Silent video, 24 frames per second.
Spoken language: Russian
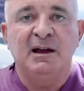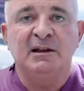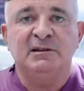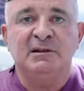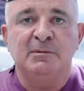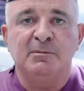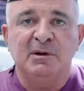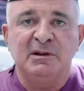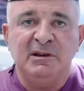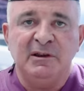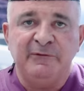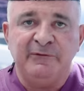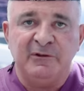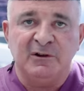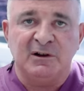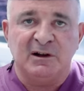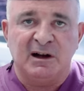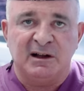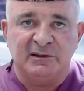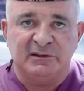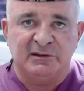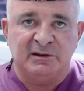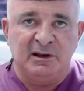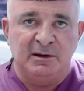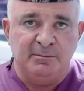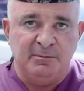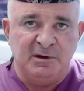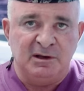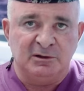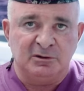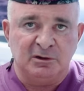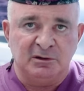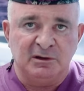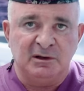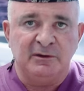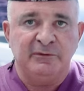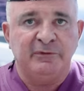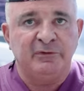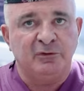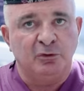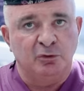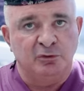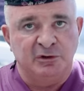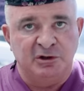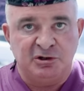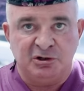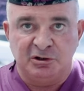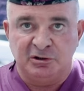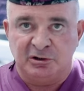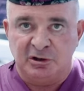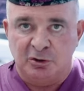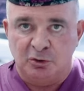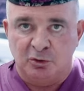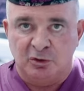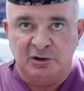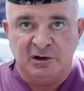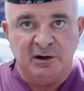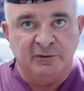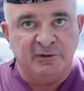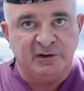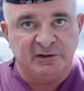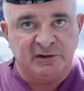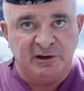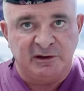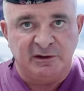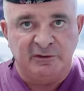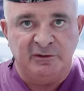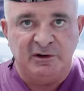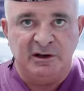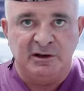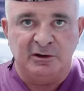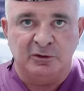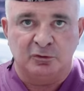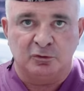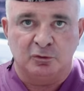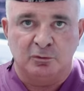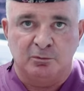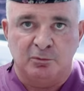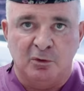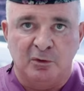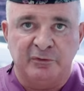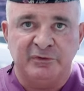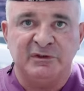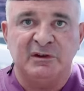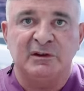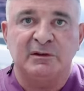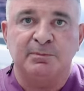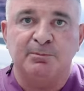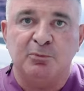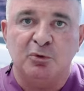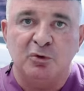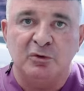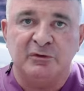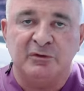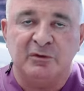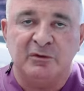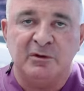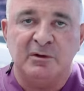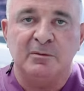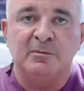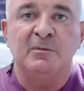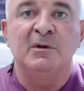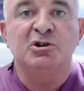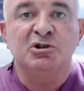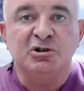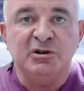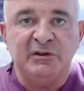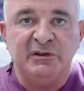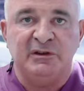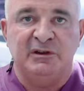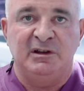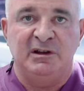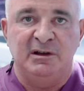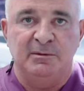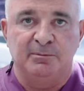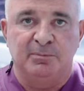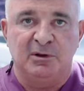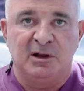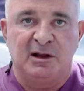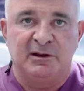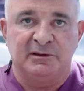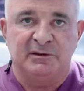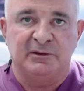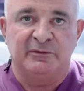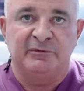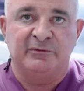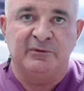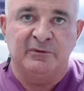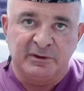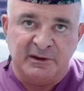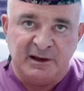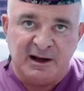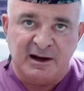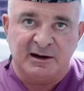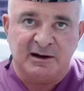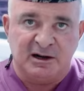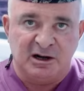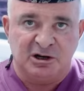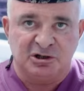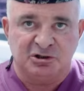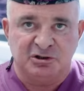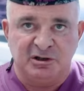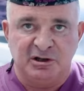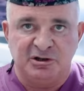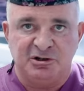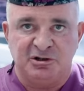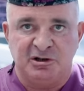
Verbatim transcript: Это модификация метода все на четырех для восстановления зубов с использованием шести имплантов на каждой